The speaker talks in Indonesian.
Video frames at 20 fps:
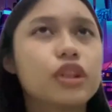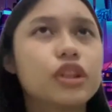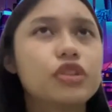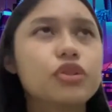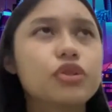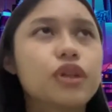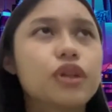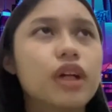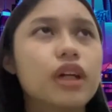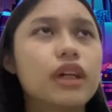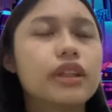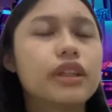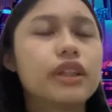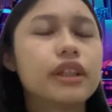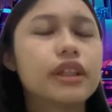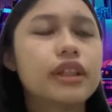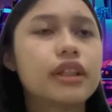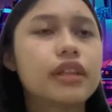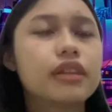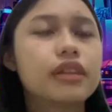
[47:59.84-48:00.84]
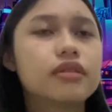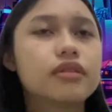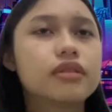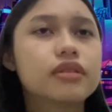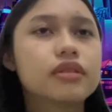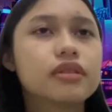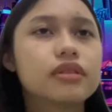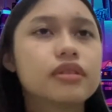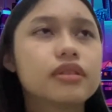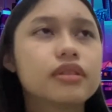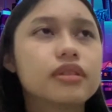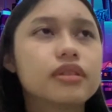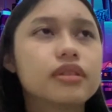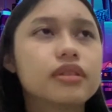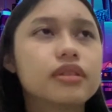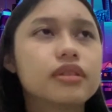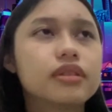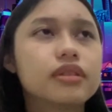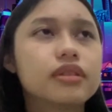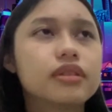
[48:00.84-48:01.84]
juga ada yang
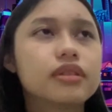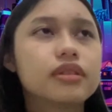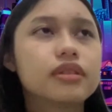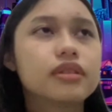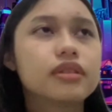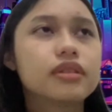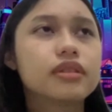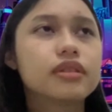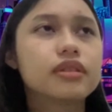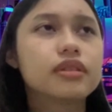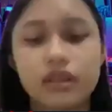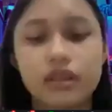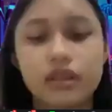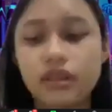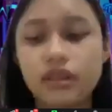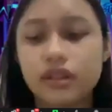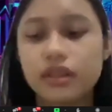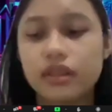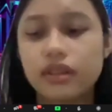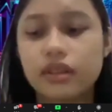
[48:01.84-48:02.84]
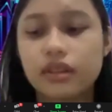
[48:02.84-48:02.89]
uh,